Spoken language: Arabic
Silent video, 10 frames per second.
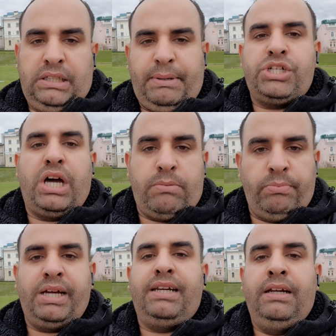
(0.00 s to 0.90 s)
طبعا شهر
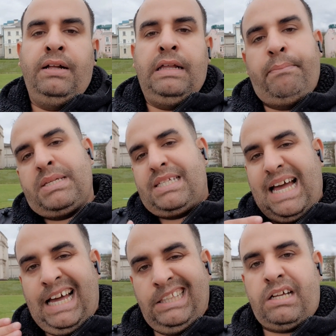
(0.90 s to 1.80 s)
ممكن بس
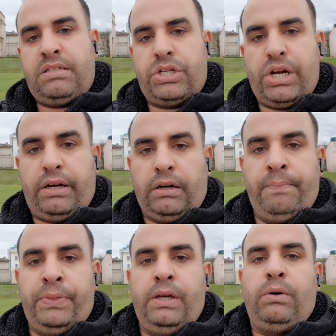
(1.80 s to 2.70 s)
كحد اقصى شهر
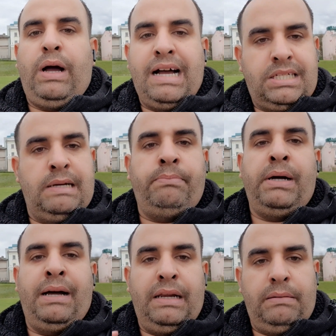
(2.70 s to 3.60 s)
حسب
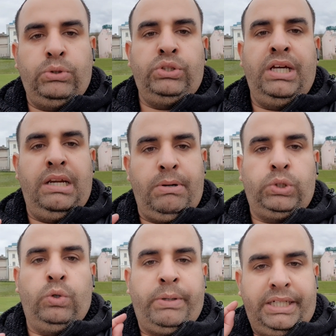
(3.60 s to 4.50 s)
المده
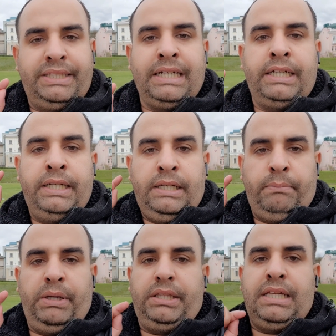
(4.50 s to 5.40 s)
المكتوبه عندك
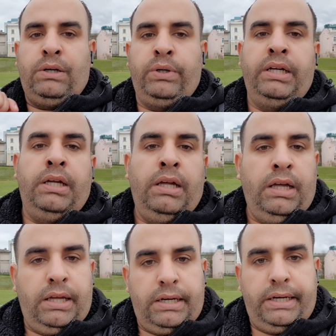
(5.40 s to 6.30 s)
بالدعوه
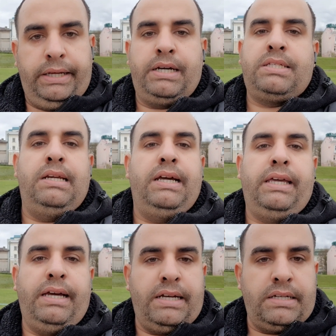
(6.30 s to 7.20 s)
اللي ارسل لك
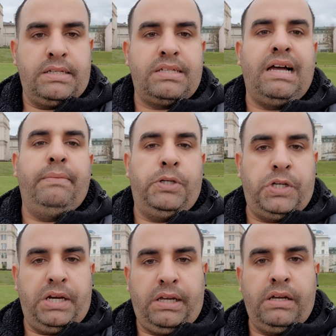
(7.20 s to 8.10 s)
اياها صاحب
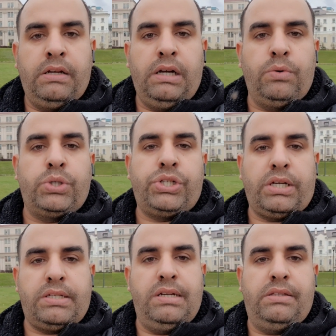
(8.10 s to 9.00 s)
الشركه او
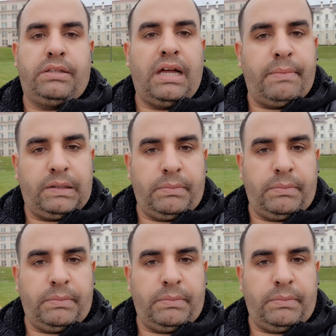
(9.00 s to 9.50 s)
الشخص اللي انت تعاملت